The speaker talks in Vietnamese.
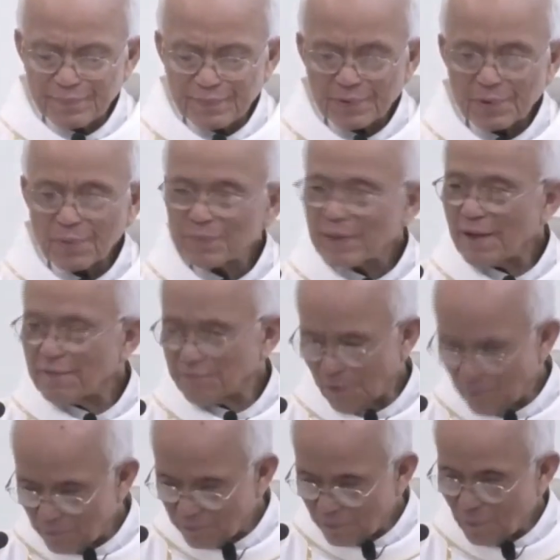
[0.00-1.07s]
chúng ta
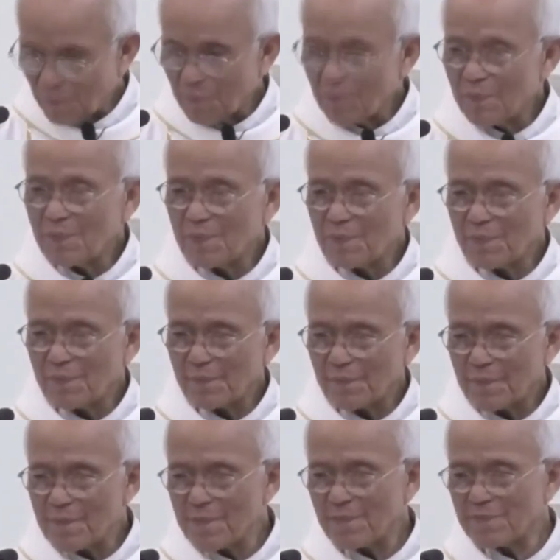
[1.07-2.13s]
phục vụ
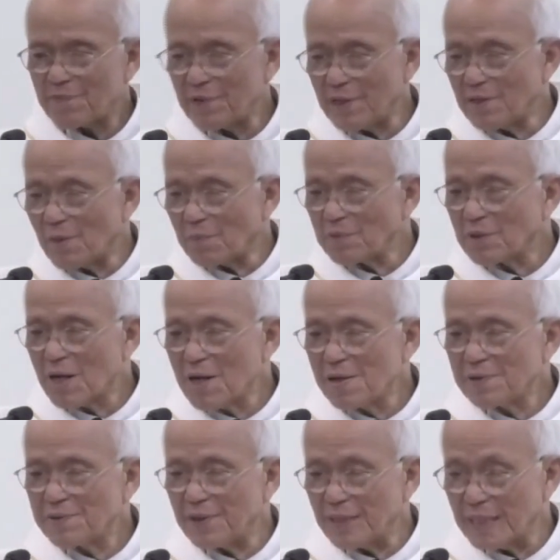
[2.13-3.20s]
vì động cơ
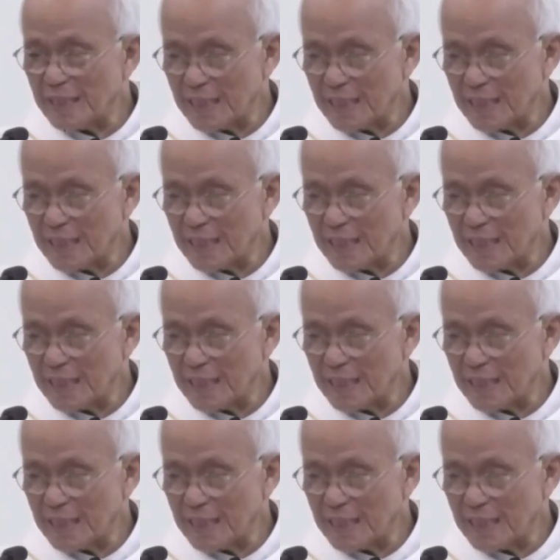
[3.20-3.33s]
gì